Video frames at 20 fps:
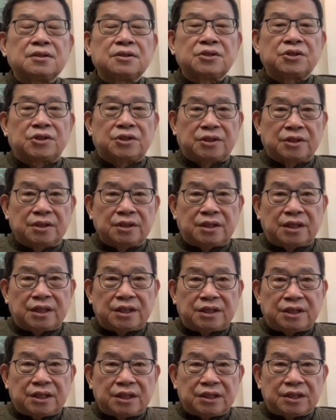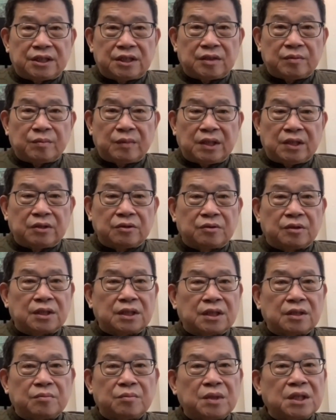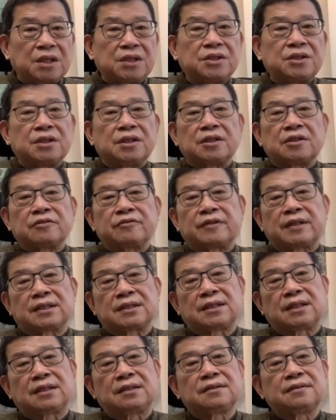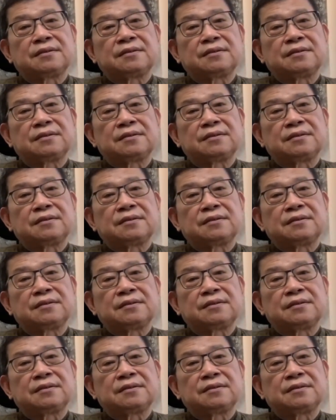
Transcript: 实体经济没有一个明显的发展，